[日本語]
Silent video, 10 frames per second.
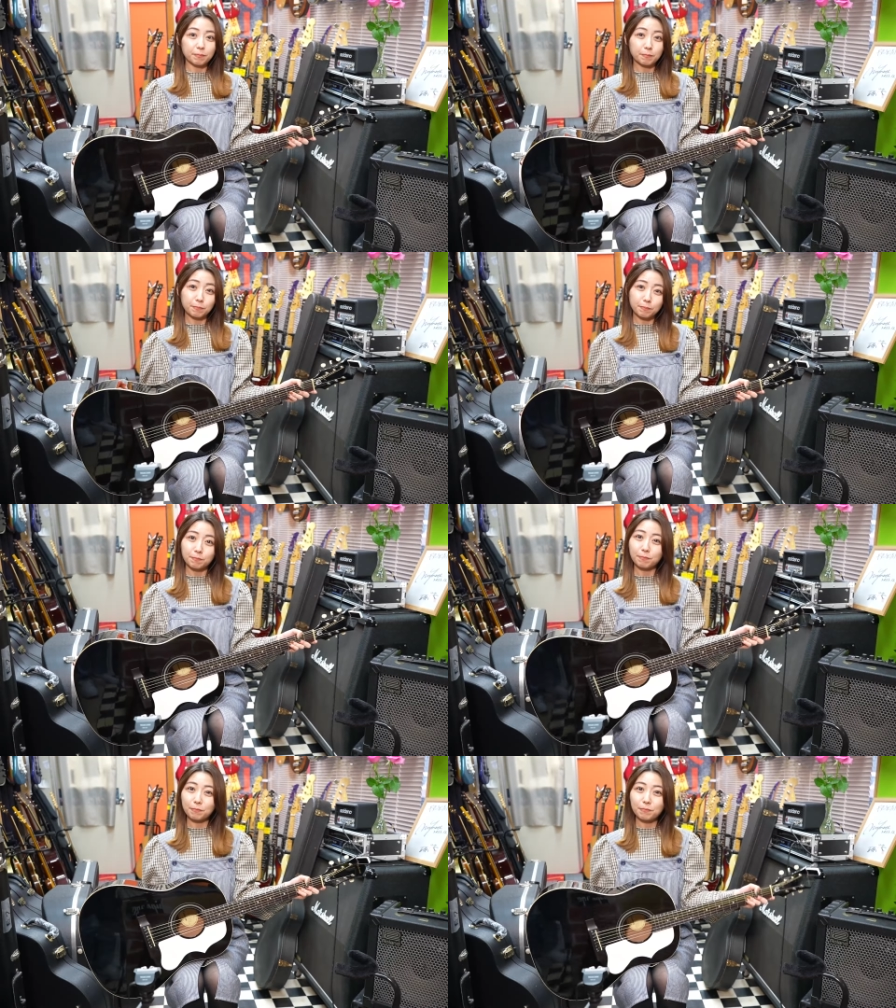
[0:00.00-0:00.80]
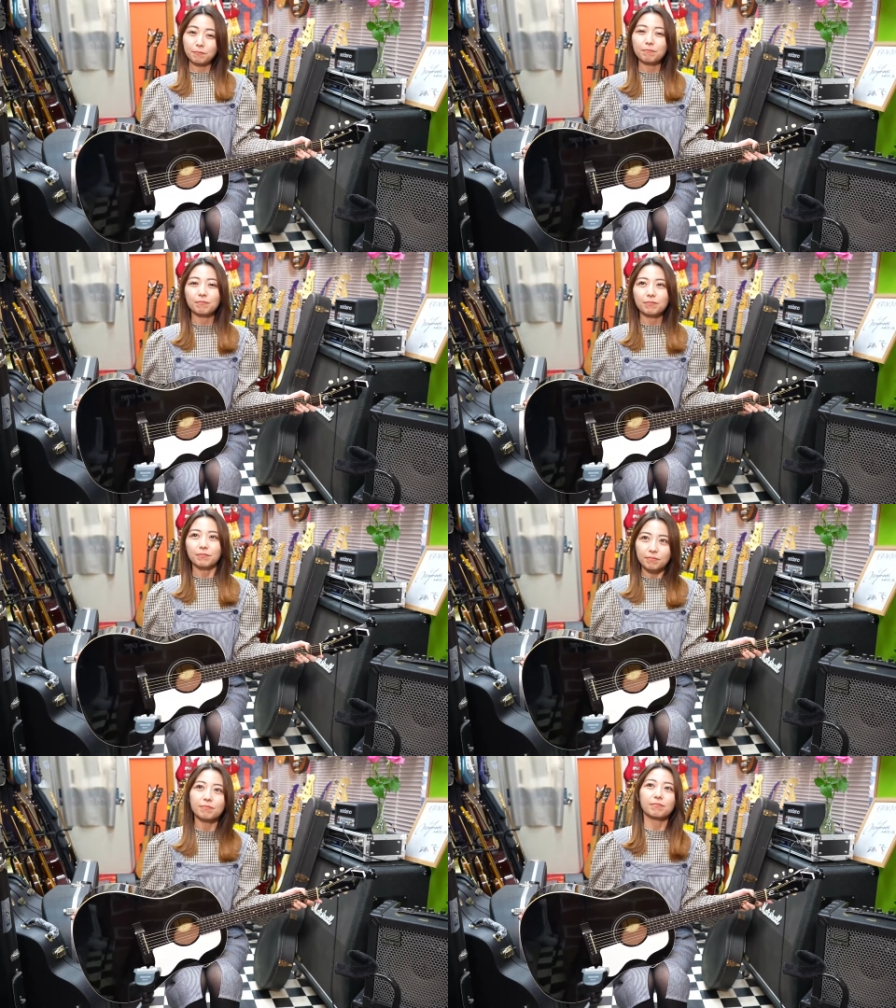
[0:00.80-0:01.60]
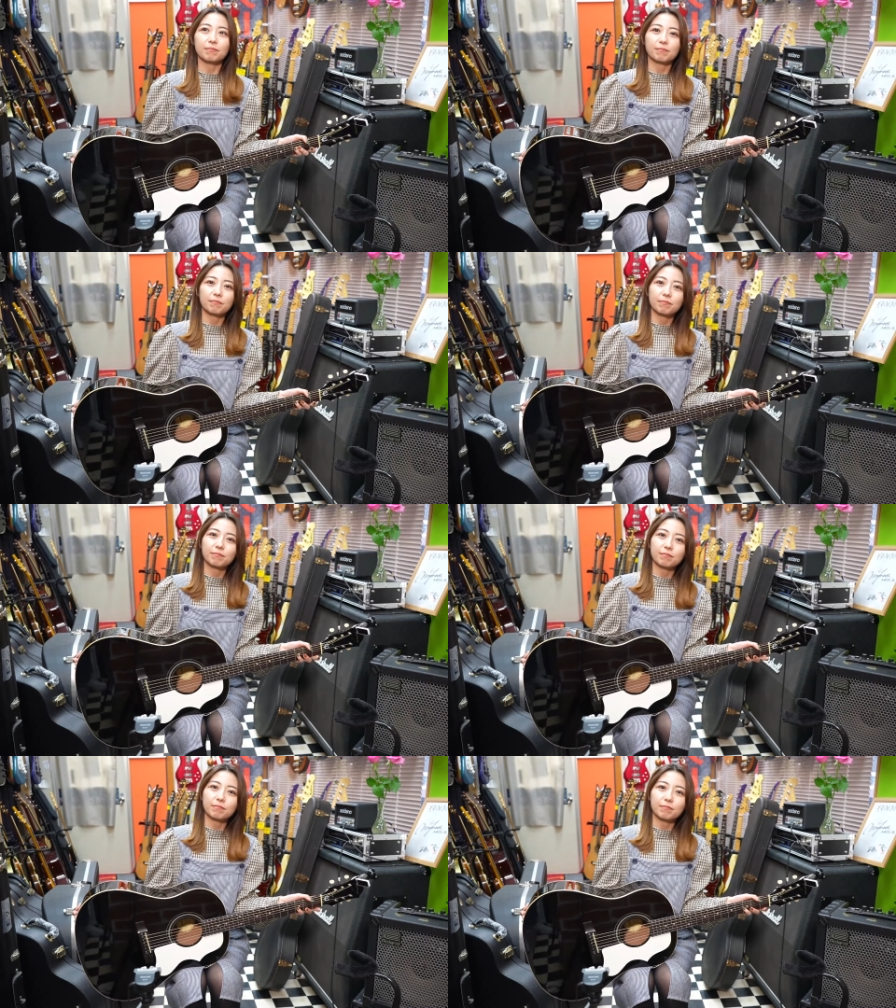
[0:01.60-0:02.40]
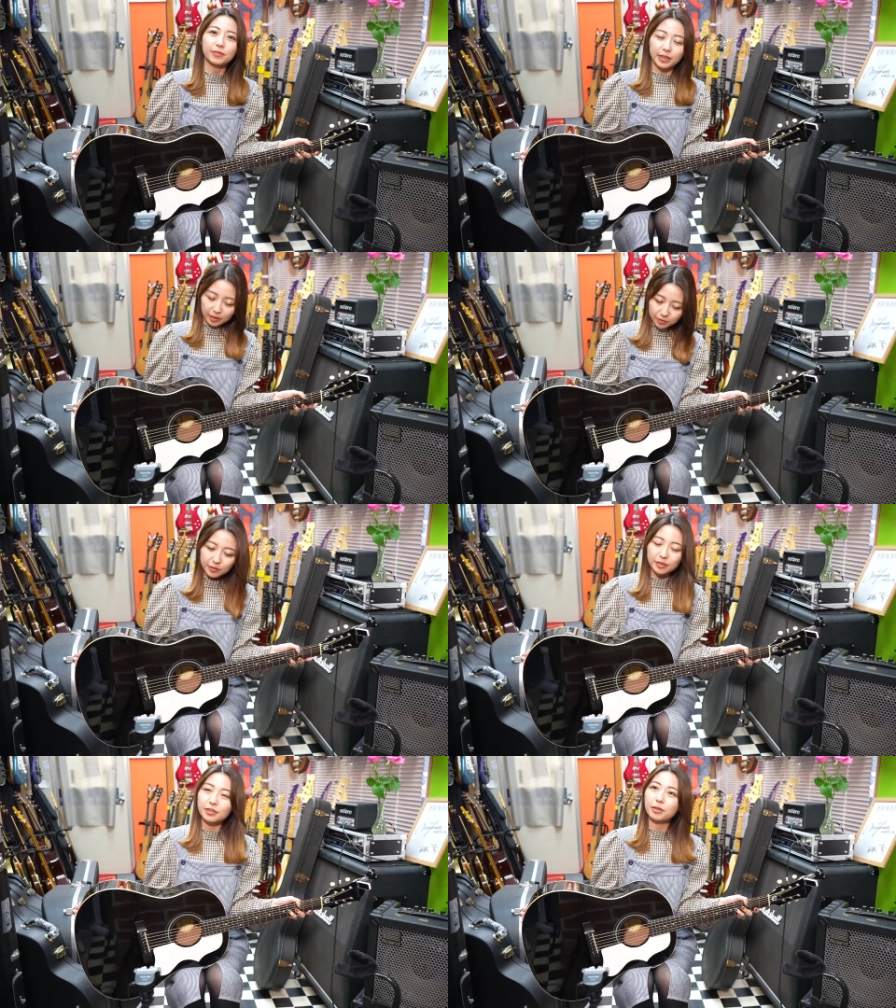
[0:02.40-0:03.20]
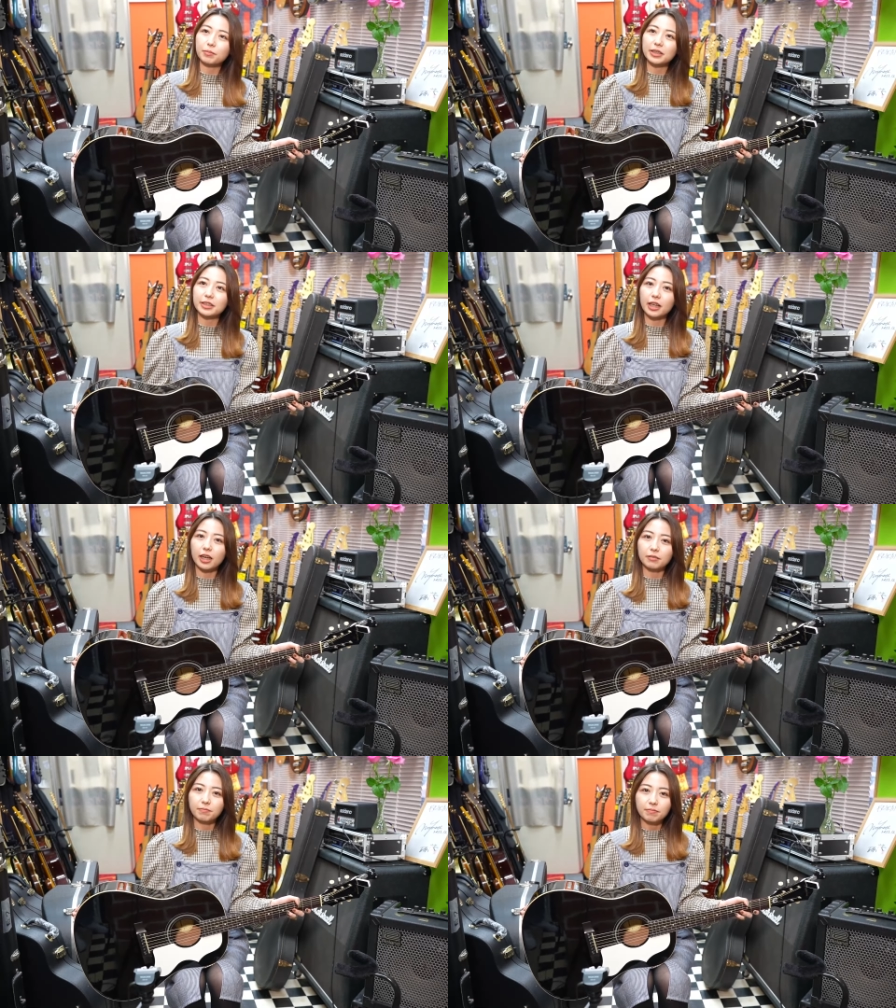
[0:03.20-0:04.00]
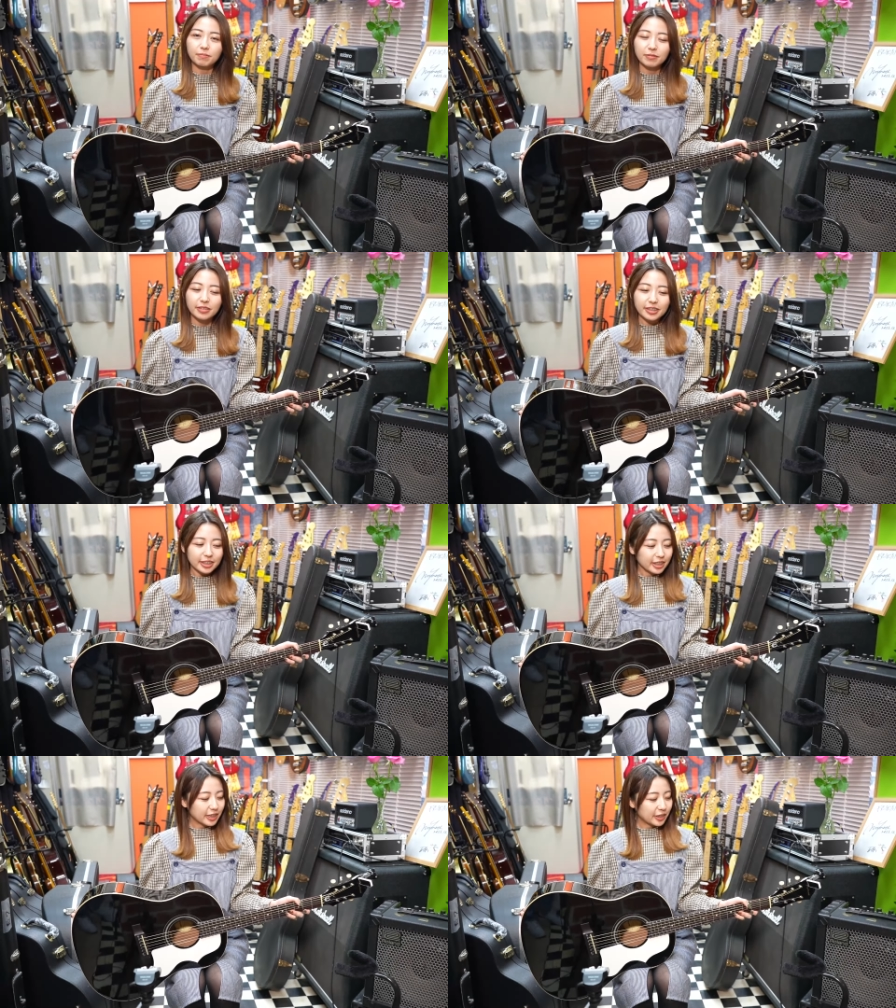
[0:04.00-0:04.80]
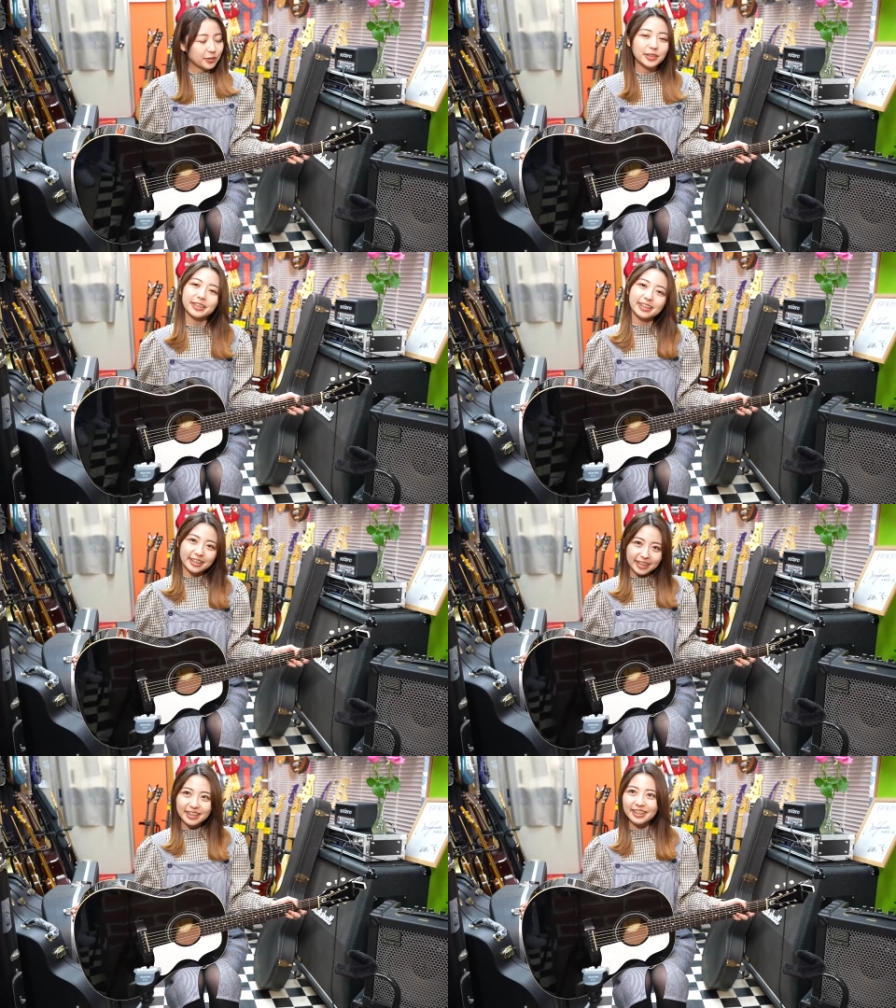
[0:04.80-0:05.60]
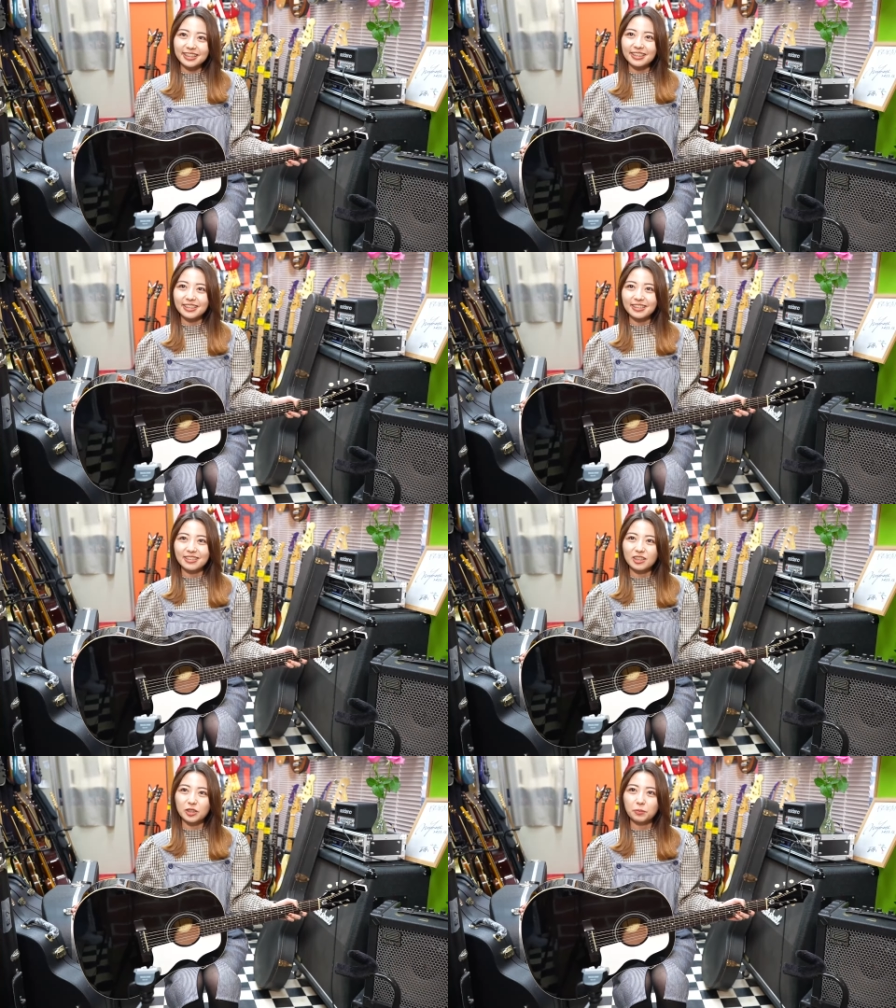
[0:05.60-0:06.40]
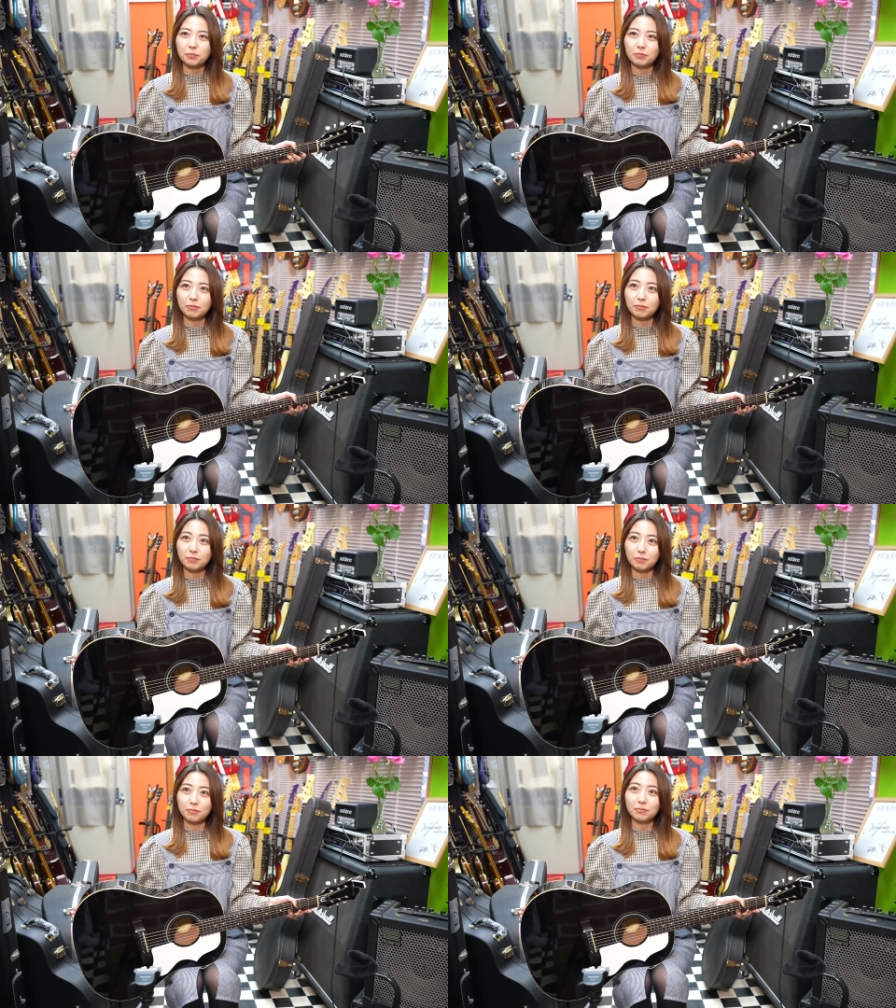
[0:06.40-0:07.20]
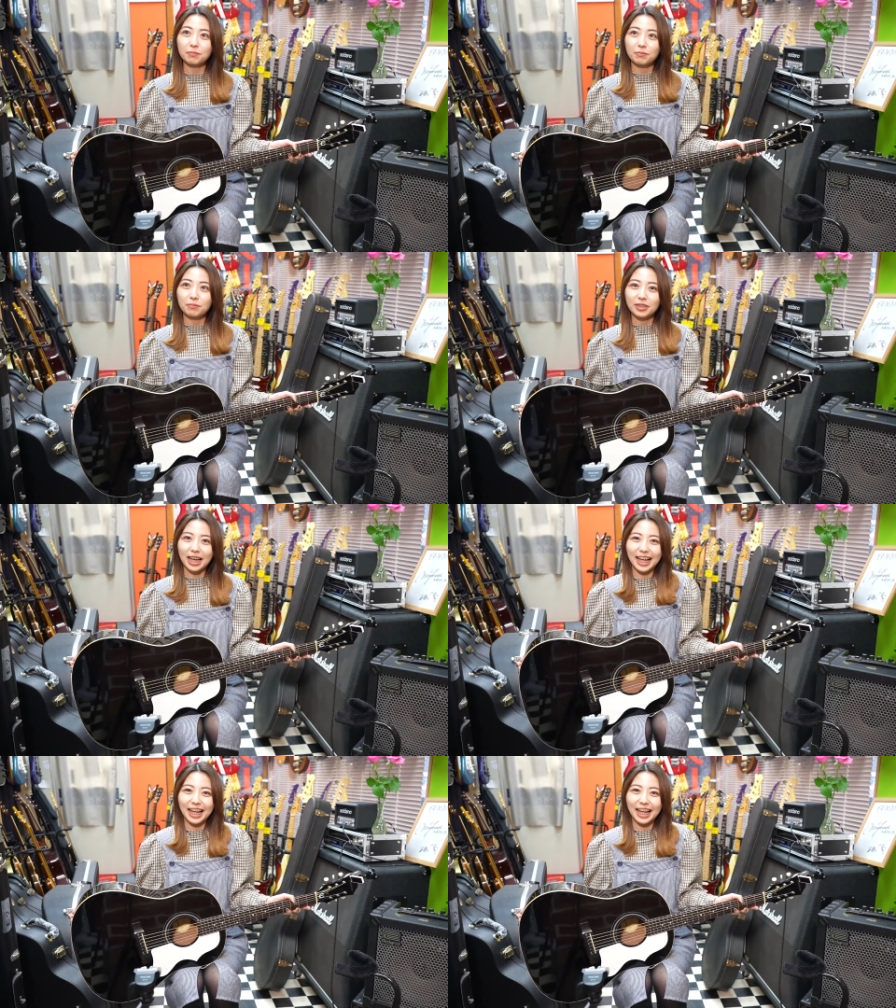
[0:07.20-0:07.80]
やっぱ楽しかったうん向こうでいや楽しんでました垢抜けたねそうですかねだいぶほら前はほら割と新潟田舎者な感じが